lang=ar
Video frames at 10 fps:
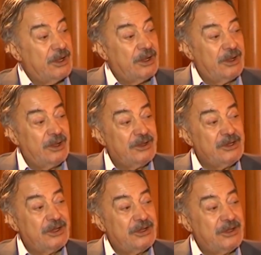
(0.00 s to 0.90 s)

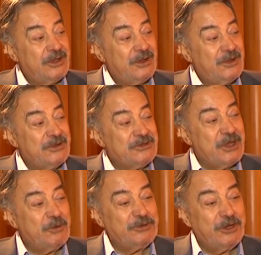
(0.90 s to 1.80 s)
آه،
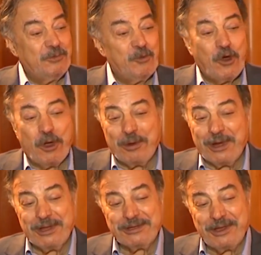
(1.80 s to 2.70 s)
ضابط آه
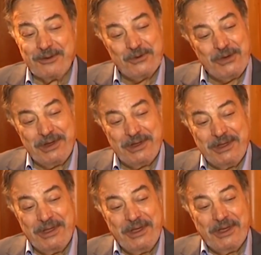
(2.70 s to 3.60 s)
المخابرات او
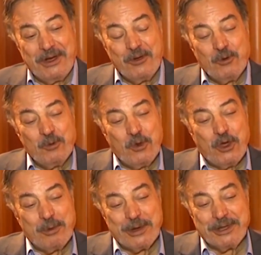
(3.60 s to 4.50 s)
رجل
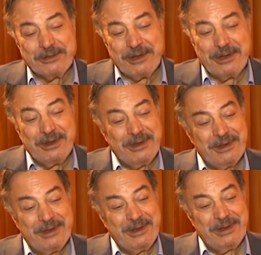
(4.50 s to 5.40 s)
المخابرات اللي
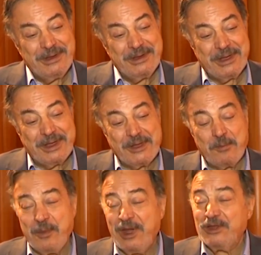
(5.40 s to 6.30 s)
اللي
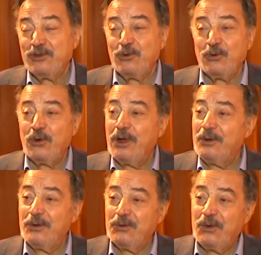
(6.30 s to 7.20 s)
خدم بلده
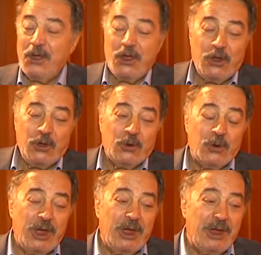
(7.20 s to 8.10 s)

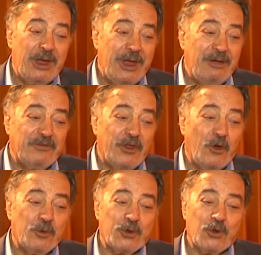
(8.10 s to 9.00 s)
وافنى
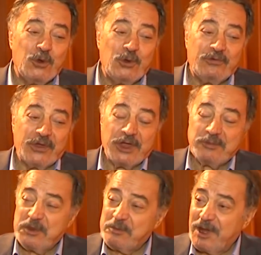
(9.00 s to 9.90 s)
عمره كله في
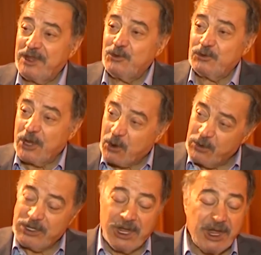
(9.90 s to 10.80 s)
خدمه بلده
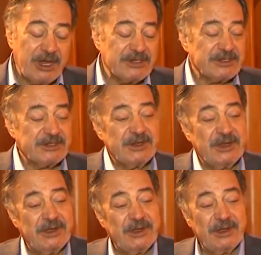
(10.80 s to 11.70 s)
وتكوين جهاز
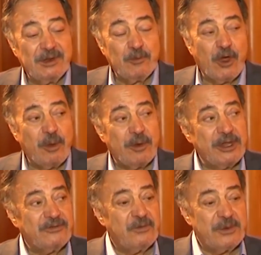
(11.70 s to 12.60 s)

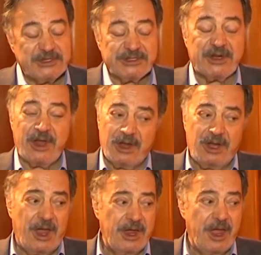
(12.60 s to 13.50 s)
المخابرات في مصر
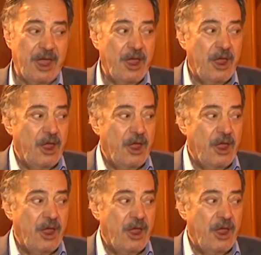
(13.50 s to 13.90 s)
الحقيقه